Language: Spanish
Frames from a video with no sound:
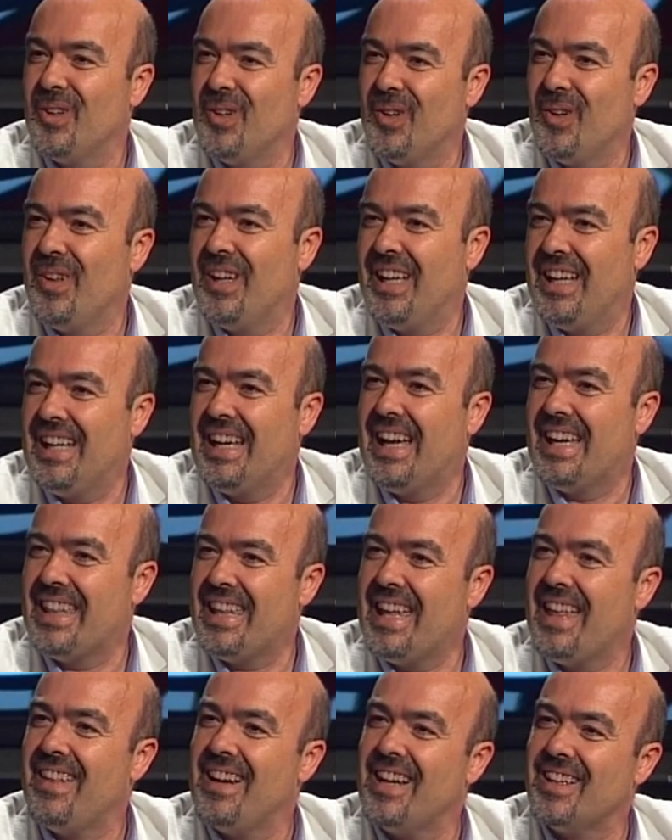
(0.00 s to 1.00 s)
lo de la
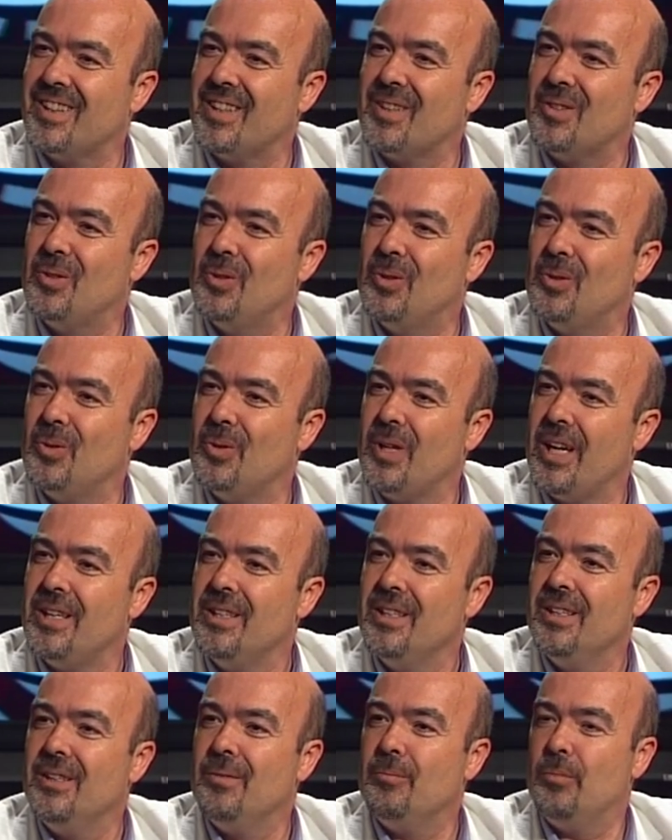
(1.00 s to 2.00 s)
idea de las tres culturas,
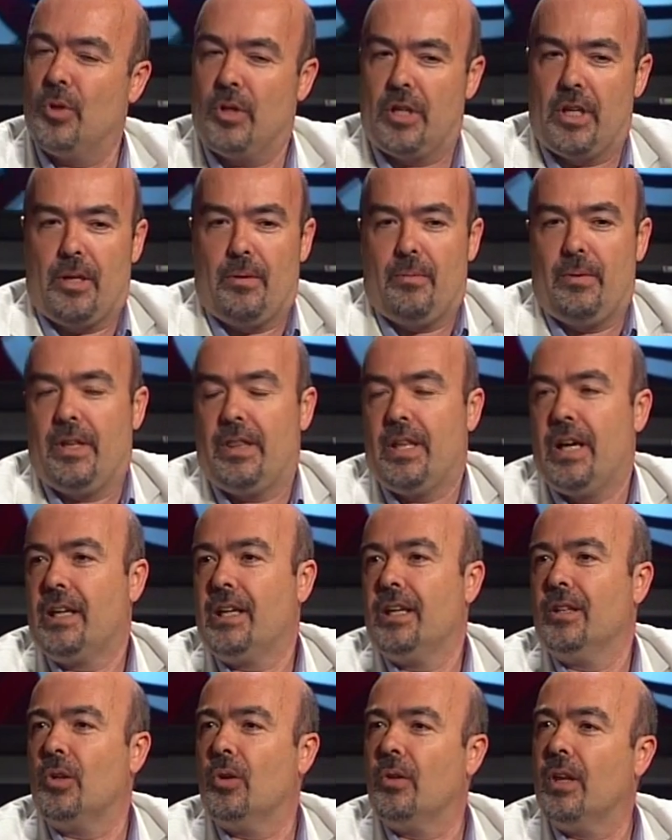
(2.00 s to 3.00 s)
porque es verdad
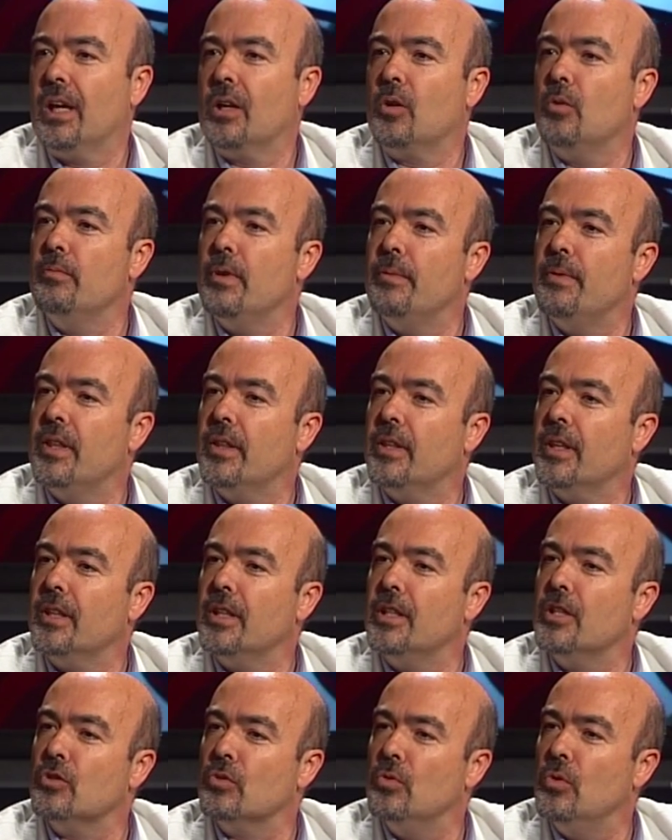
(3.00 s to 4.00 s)
que toda convivencia
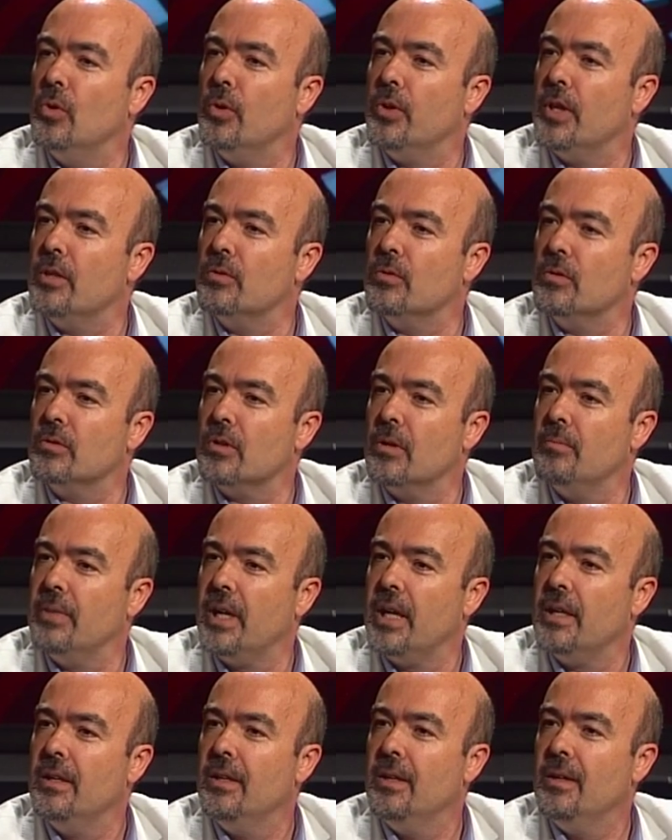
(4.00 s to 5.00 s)
tiene sus luces y sus
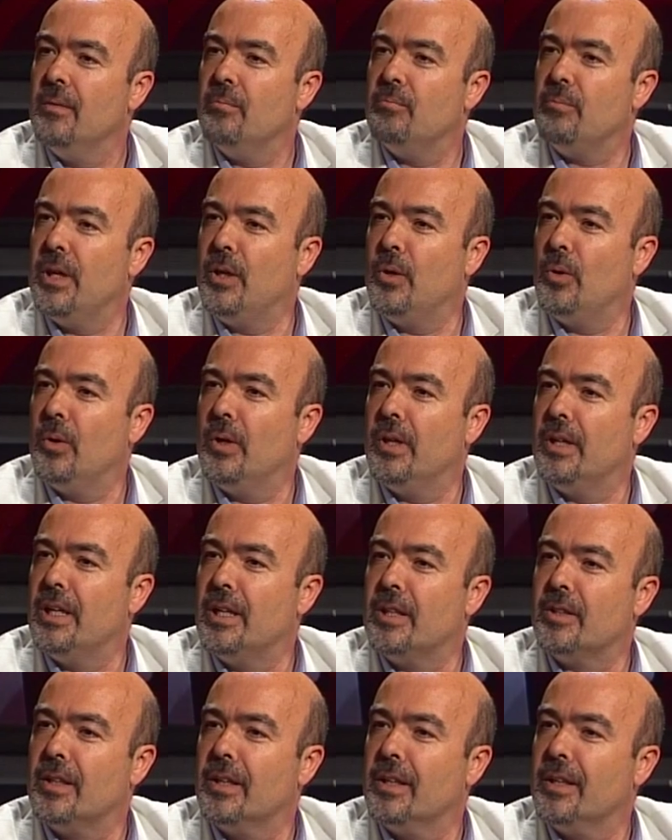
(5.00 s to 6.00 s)
sombras, pero en el
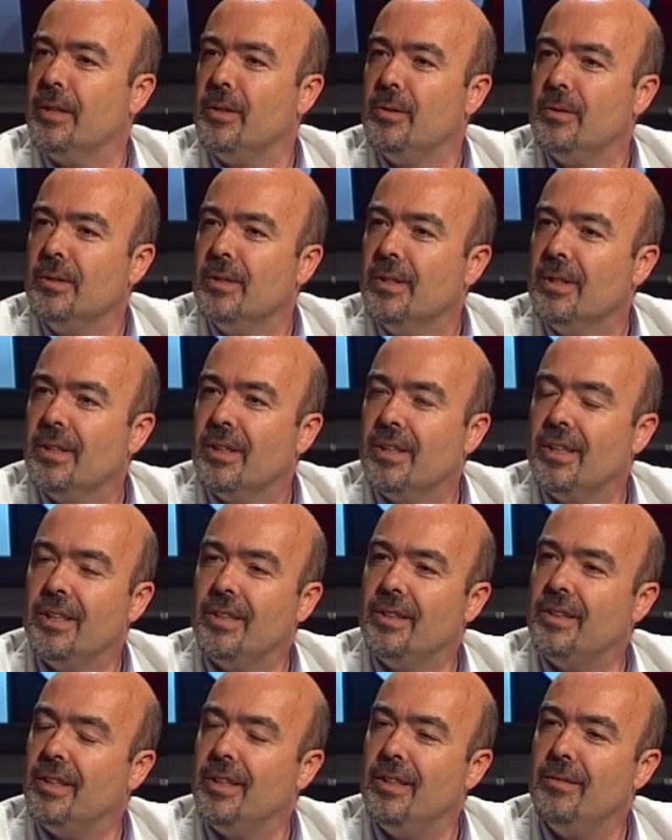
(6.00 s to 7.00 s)
extranjero eh,
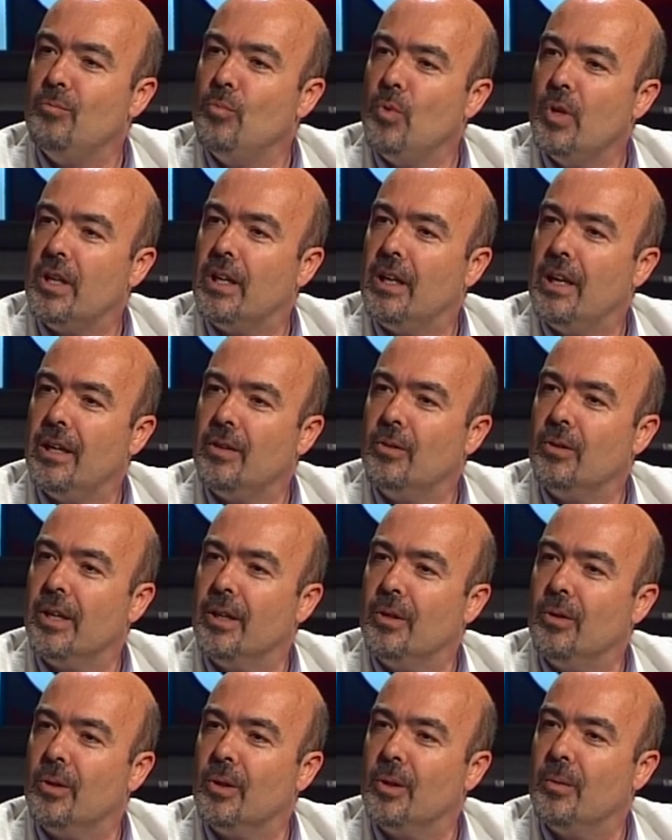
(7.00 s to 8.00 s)
tienen muy claro que
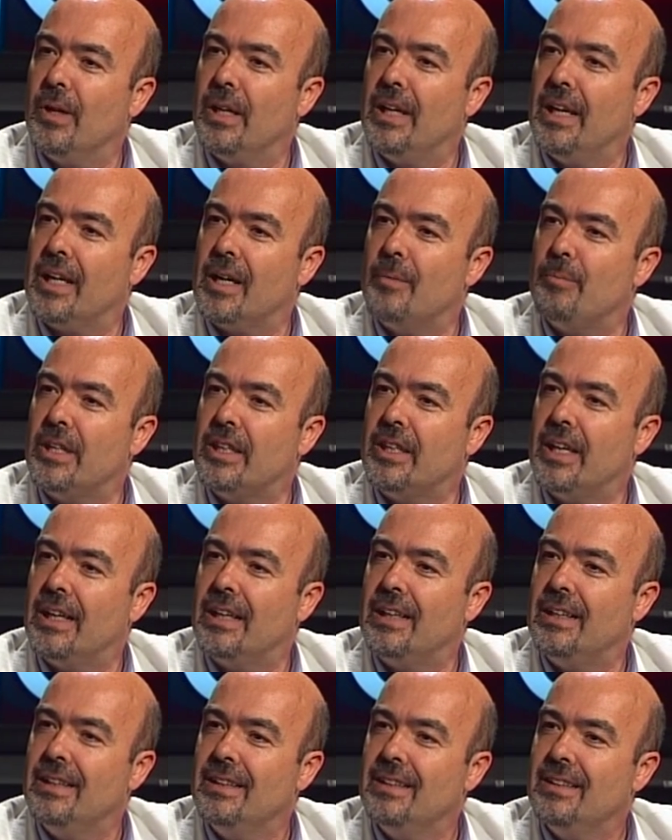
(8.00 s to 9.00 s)
Córdoba es la
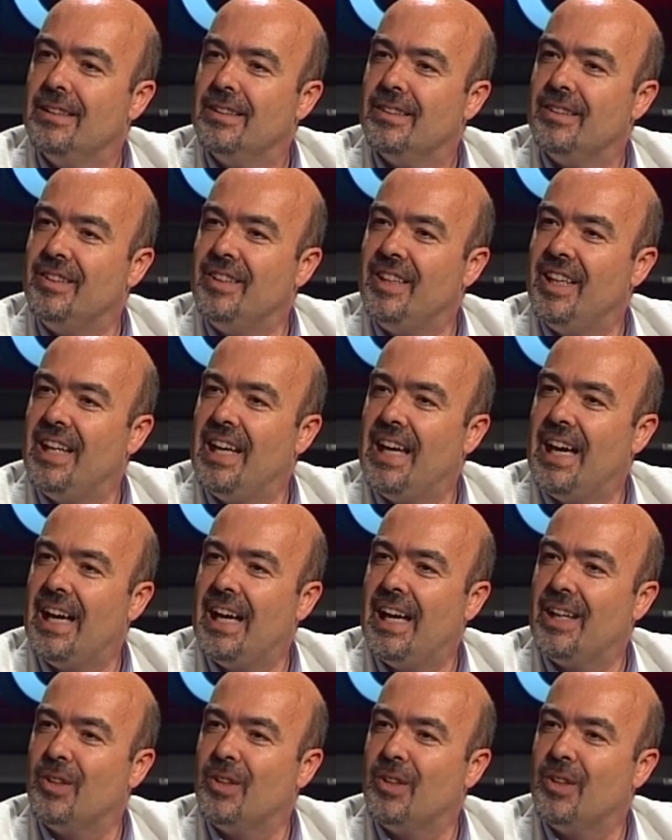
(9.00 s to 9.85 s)
capital de la